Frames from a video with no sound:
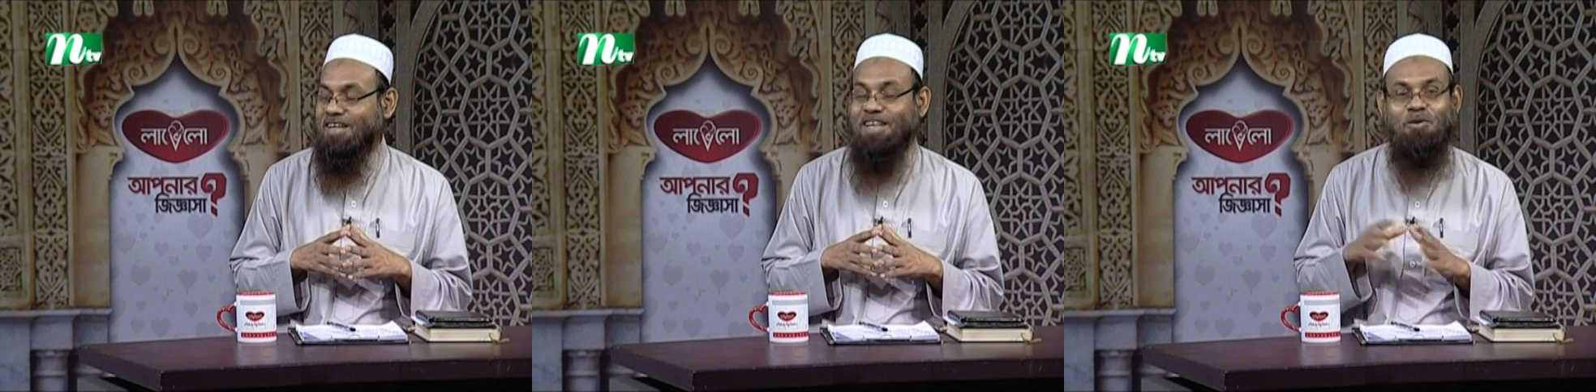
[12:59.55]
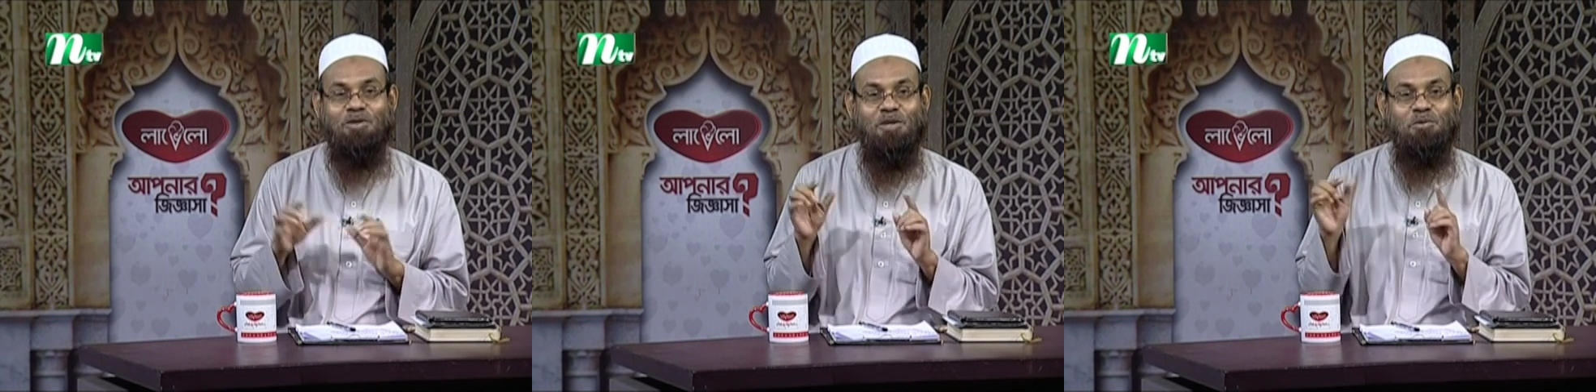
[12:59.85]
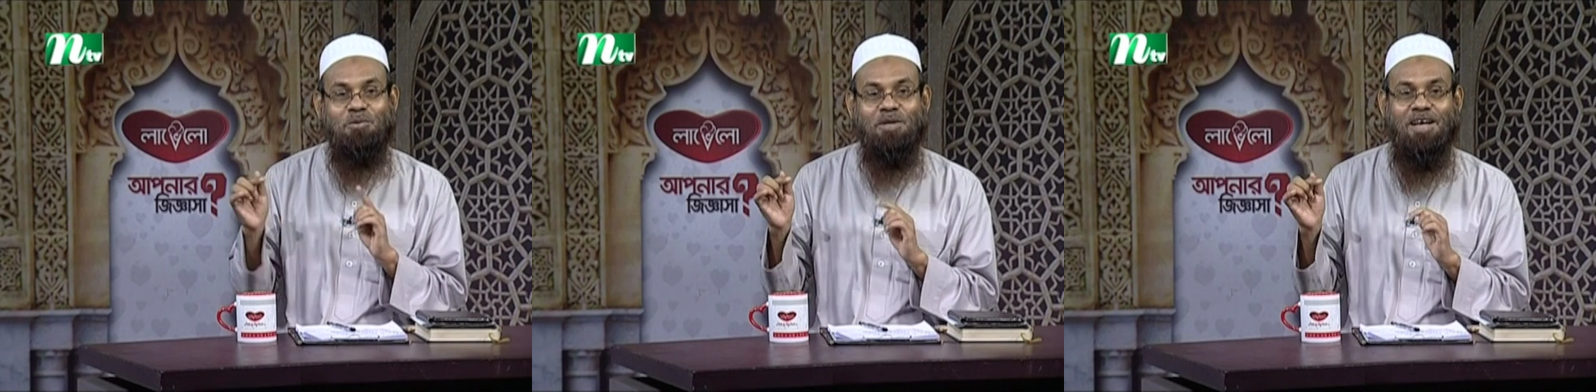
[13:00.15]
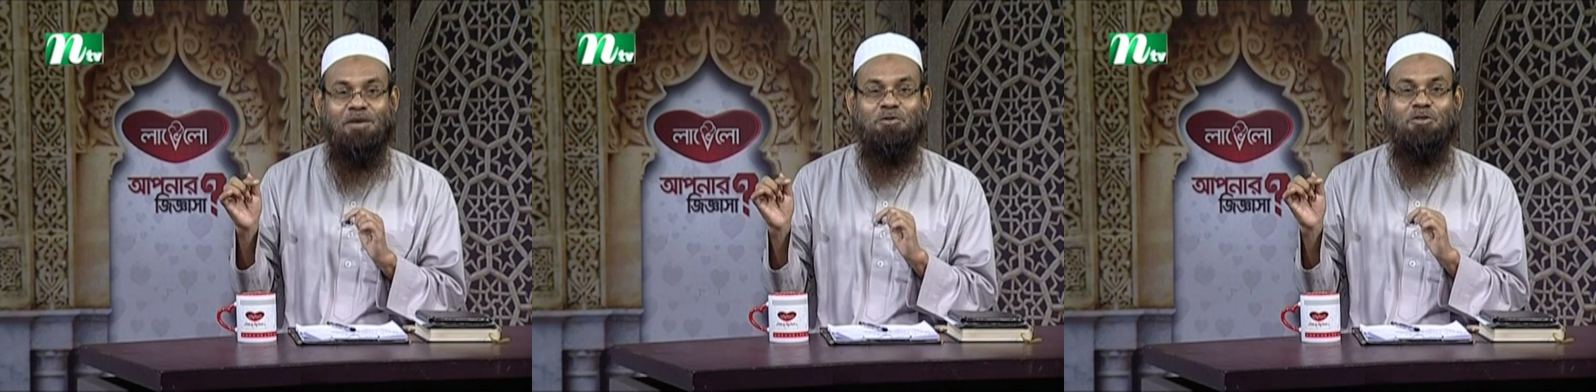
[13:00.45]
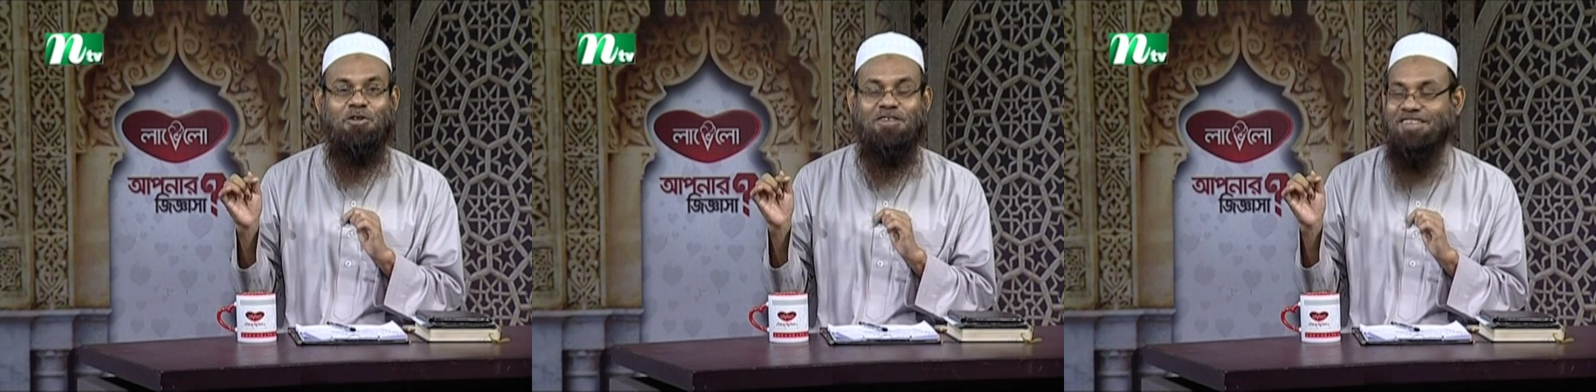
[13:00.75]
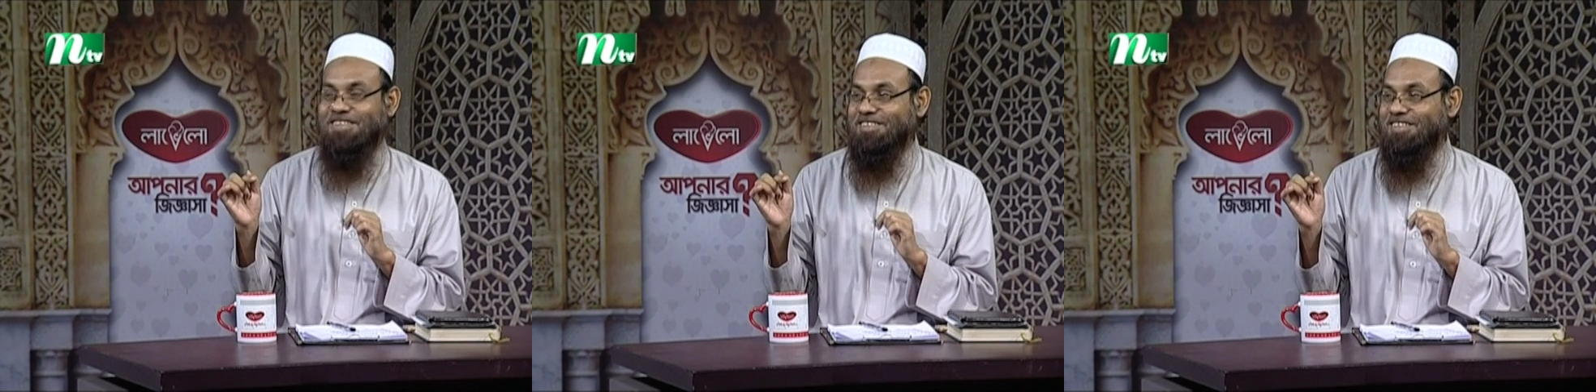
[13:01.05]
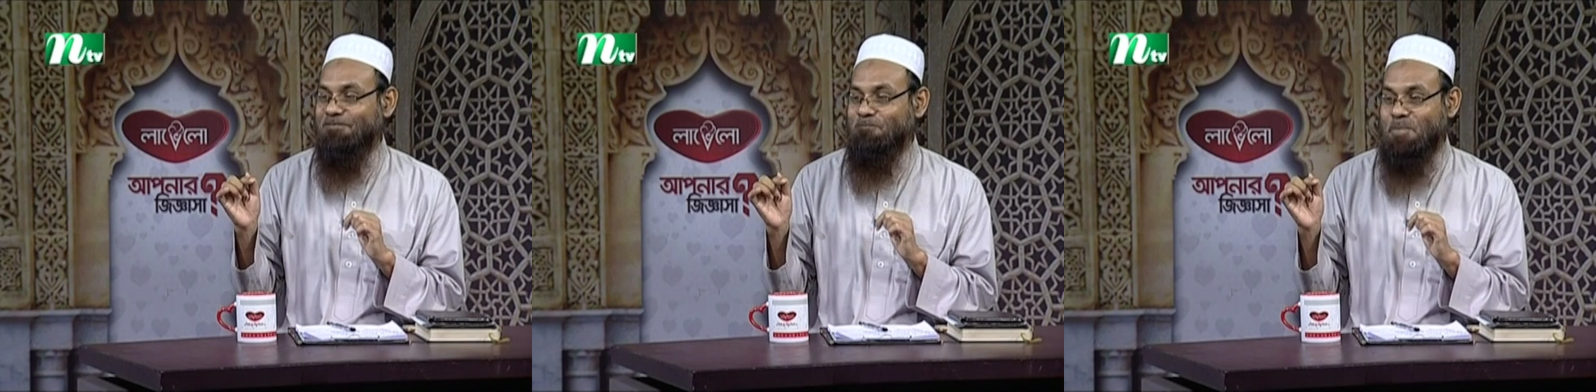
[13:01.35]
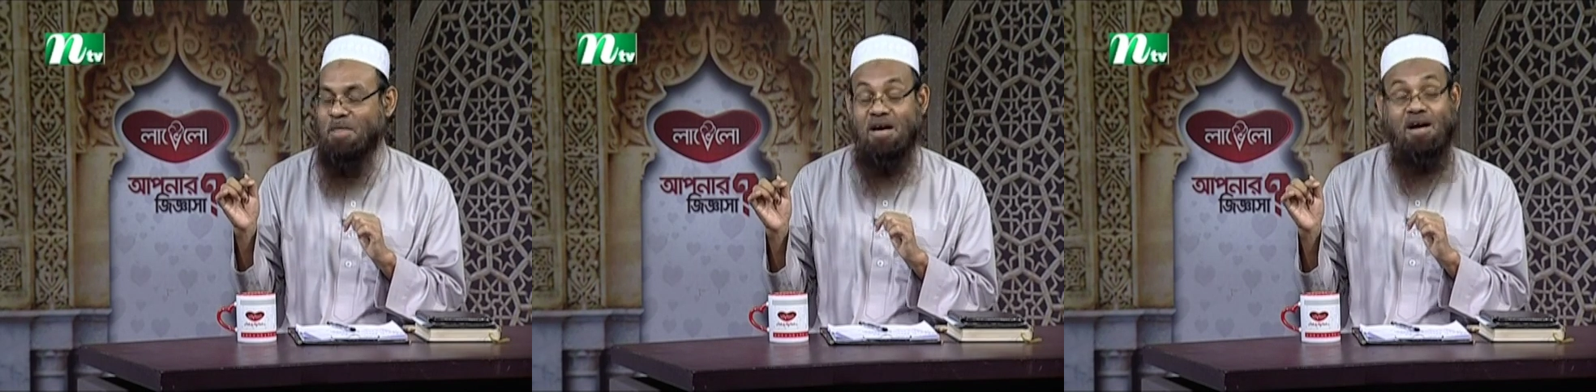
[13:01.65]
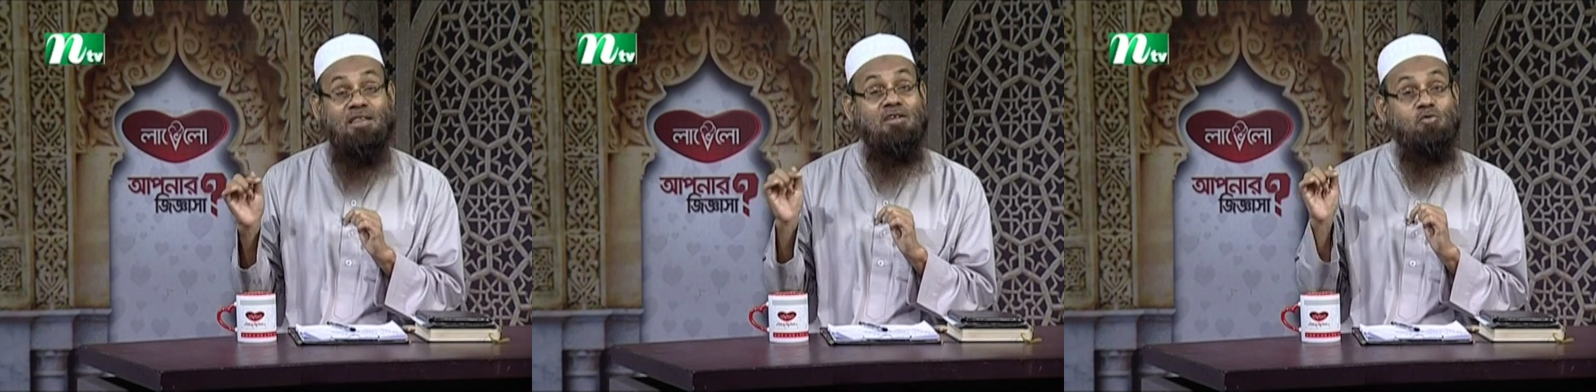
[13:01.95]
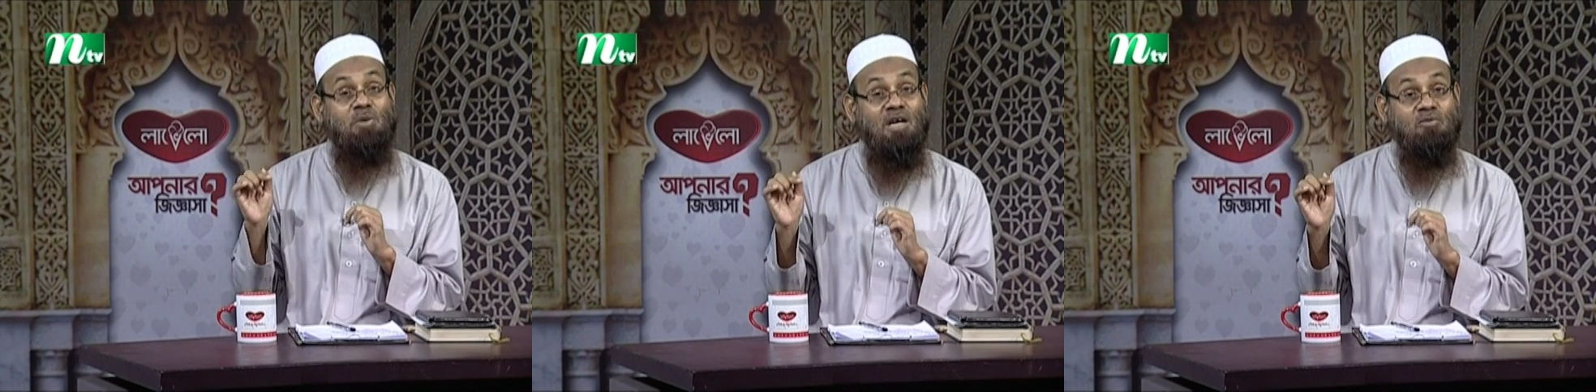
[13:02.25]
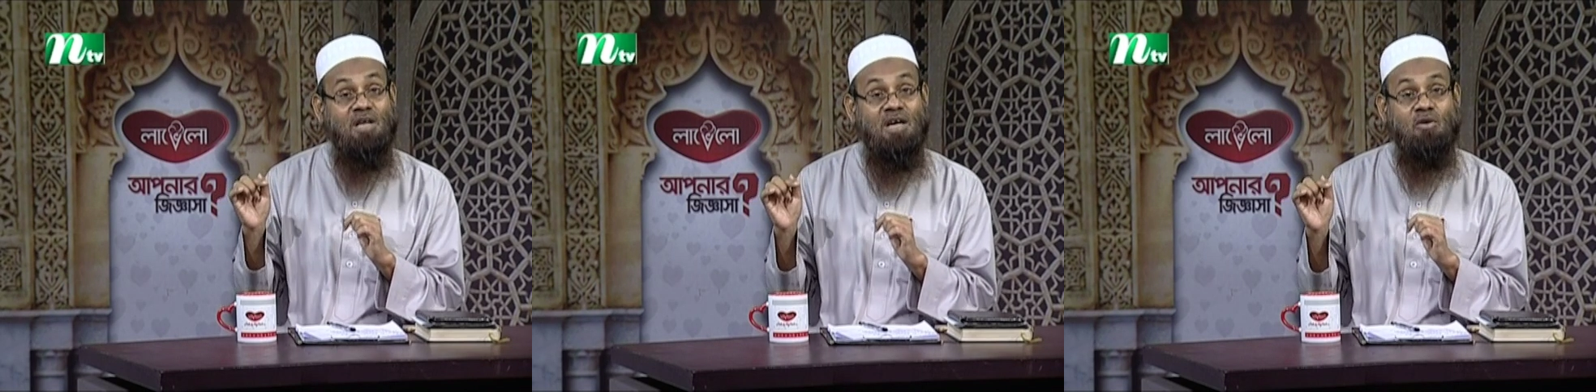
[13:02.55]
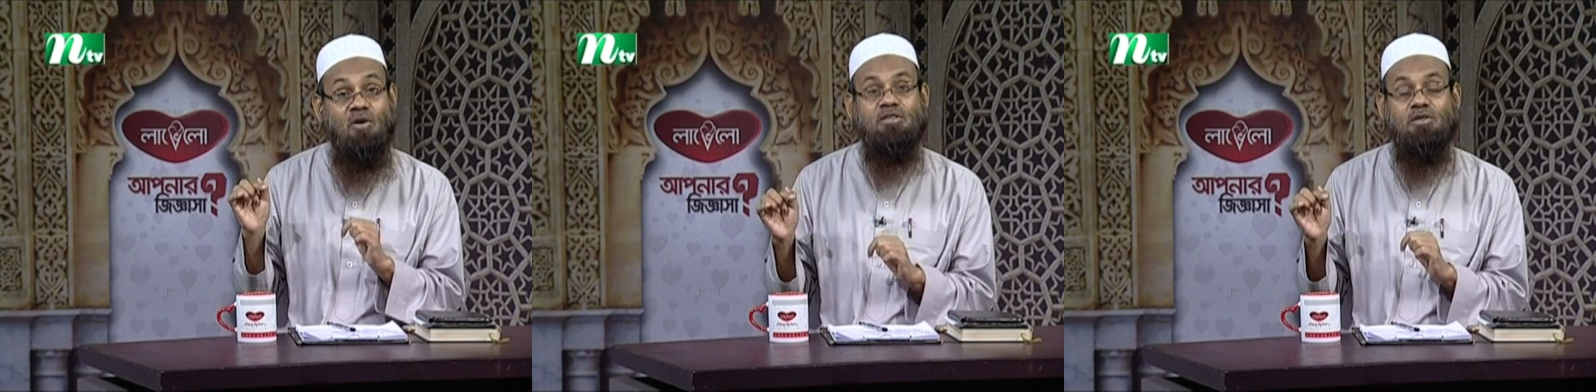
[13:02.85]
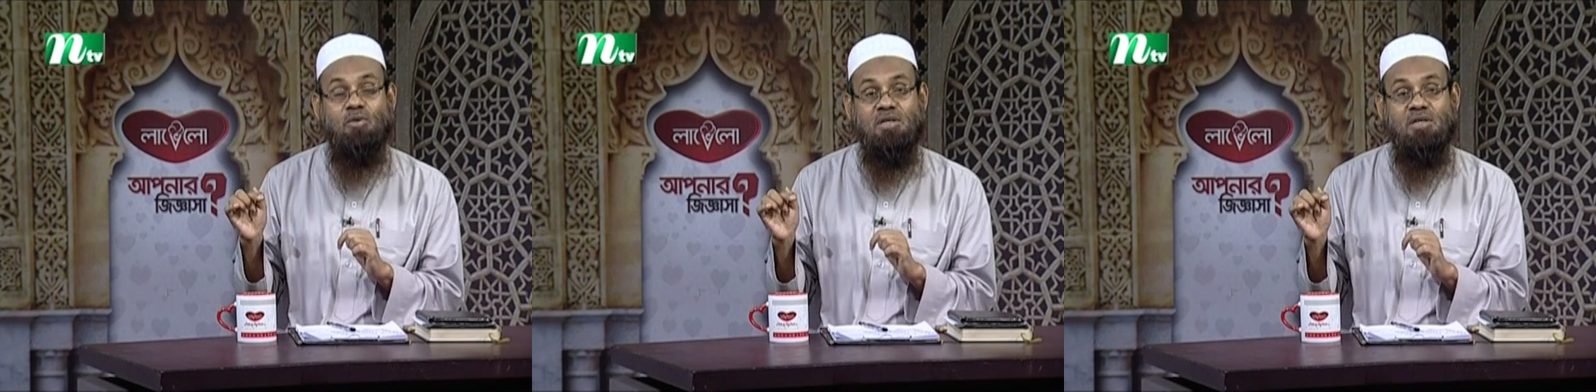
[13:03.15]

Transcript: এই কথাটুকু এখানে উজ্জ্ব রয়ে গিয়েছে আল্লাহ সুবাহানাও তালার হক যেগুলো